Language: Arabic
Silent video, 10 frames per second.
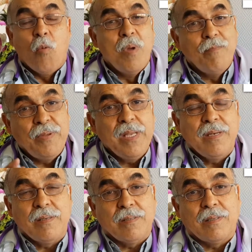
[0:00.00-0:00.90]
ومن
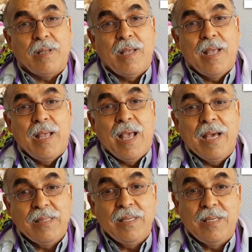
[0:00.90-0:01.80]
بين
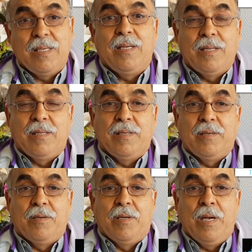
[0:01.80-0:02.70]
هذه
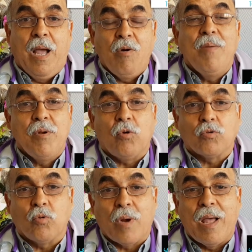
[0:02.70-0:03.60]
العوامل
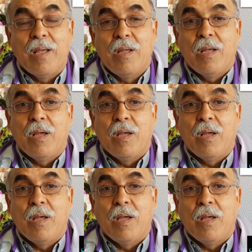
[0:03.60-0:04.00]
الخطورة